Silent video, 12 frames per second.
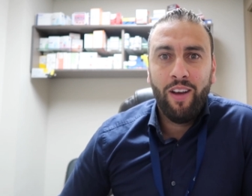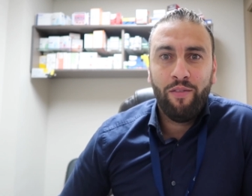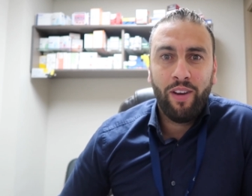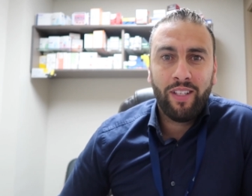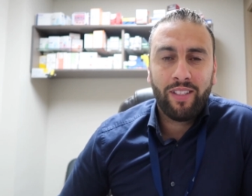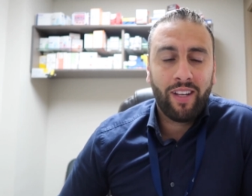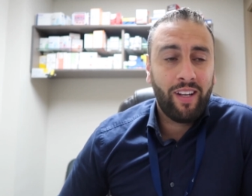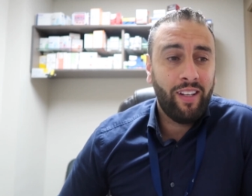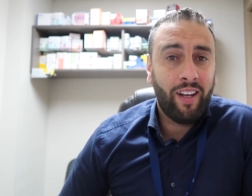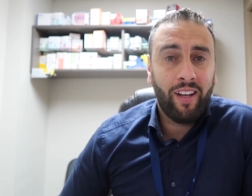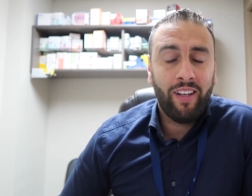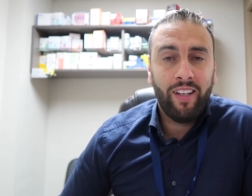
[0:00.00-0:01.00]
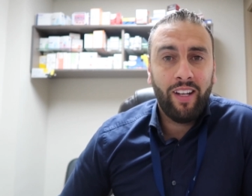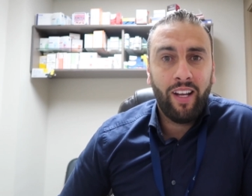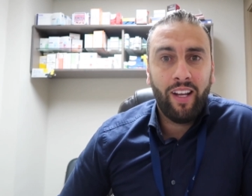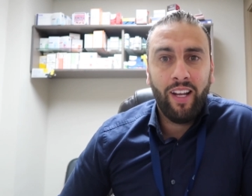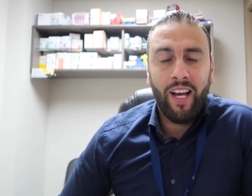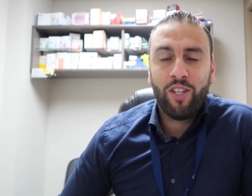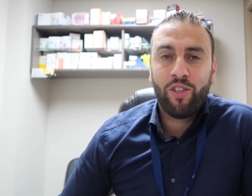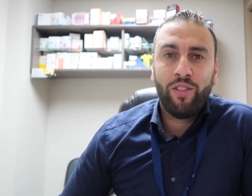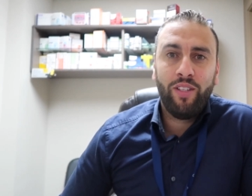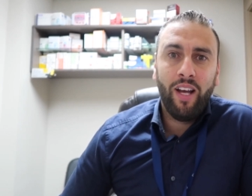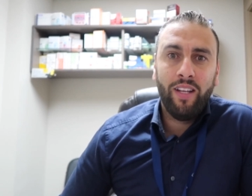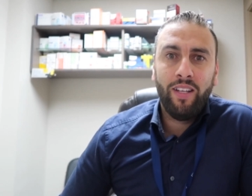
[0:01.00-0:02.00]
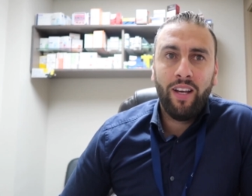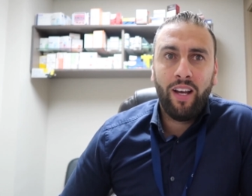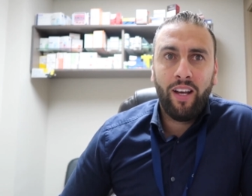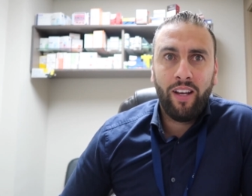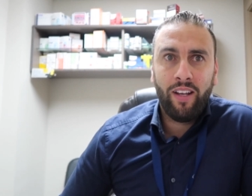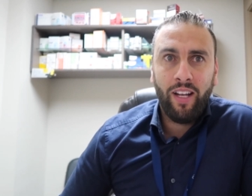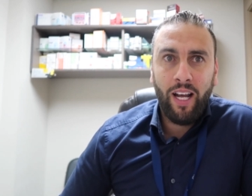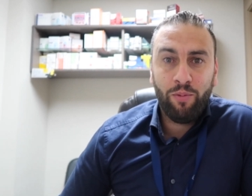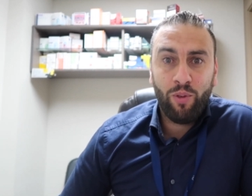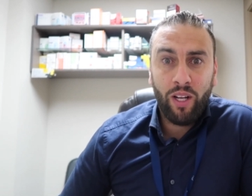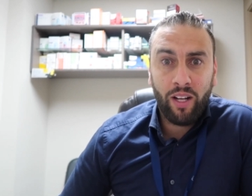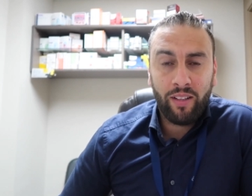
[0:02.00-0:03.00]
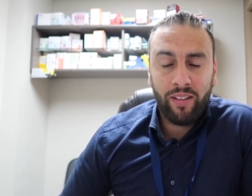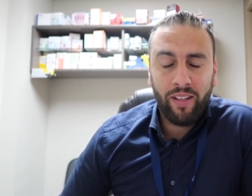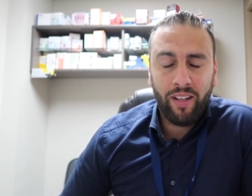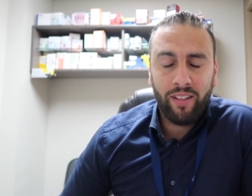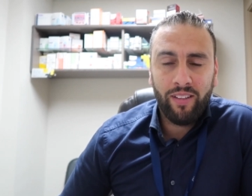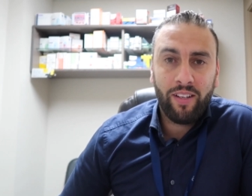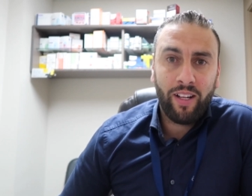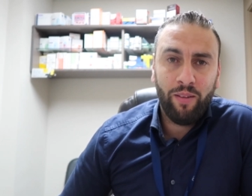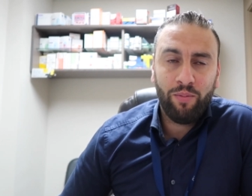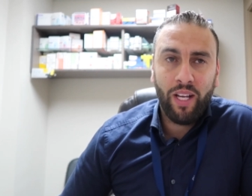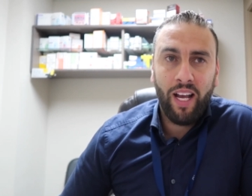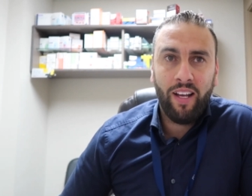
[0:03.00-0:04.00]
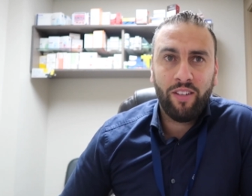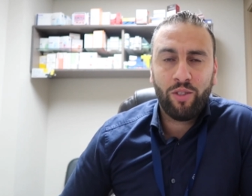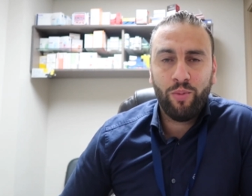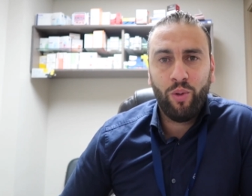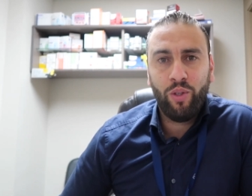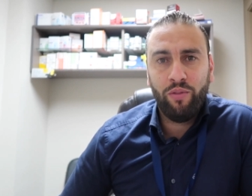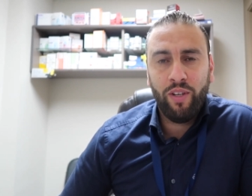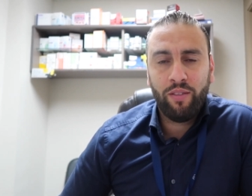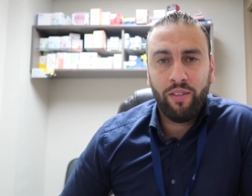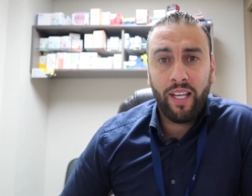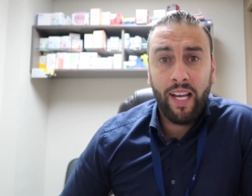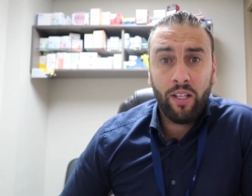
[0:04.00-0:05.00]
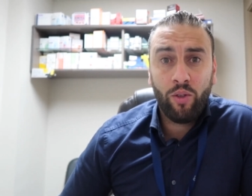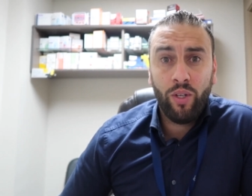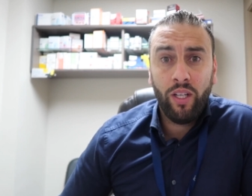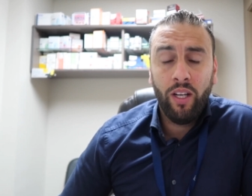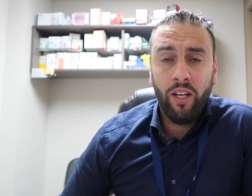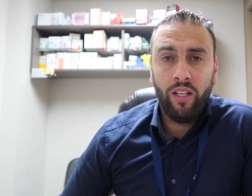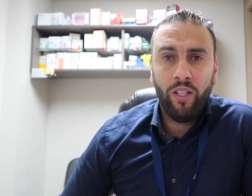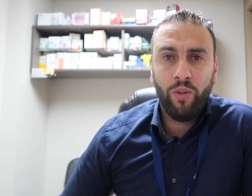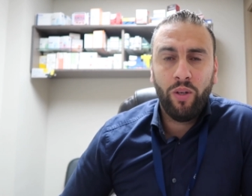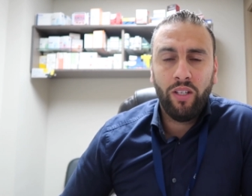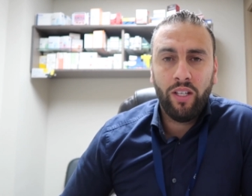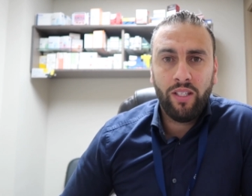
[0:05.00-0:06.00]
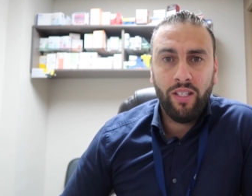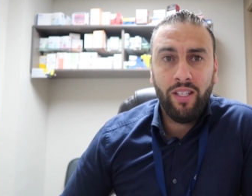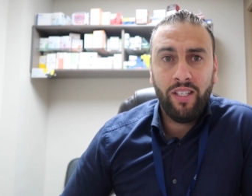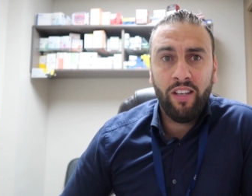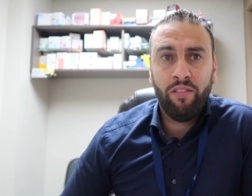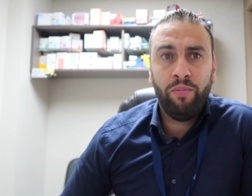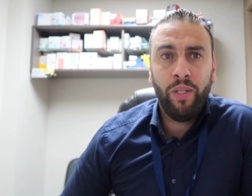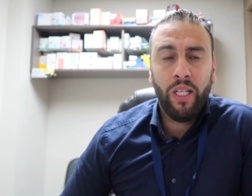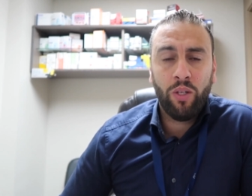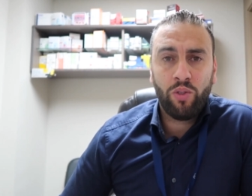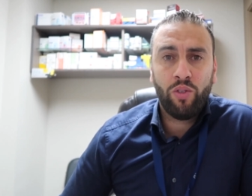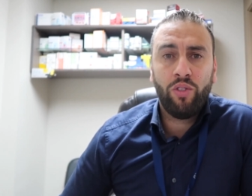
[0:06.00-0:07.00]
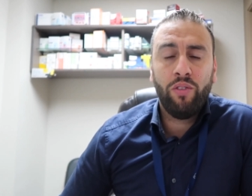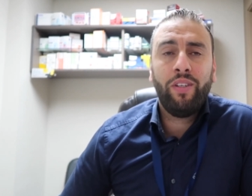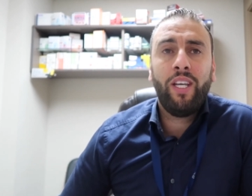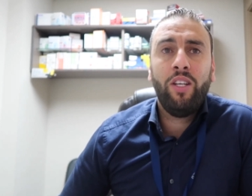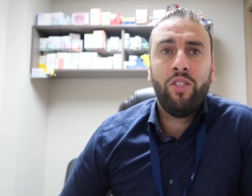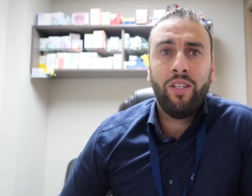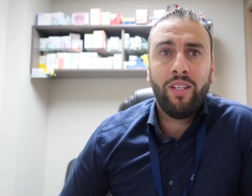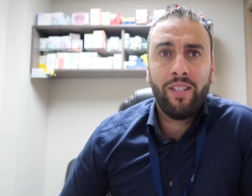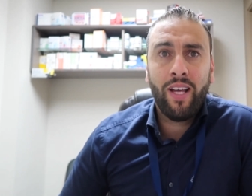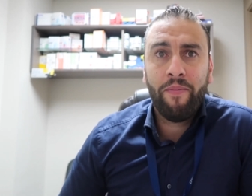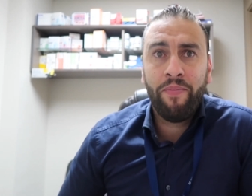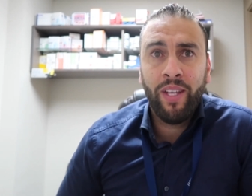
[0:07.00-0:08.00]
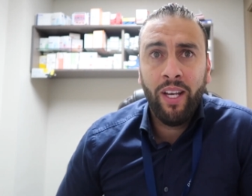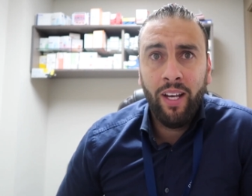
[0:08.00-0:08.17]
فيستر الله الحاجه الثانيه الحمد لله درت الامتحان الاسبوع اللي فات في كالجري اللي هو السي سي اف بي او السيرتيفيكيشن اكزام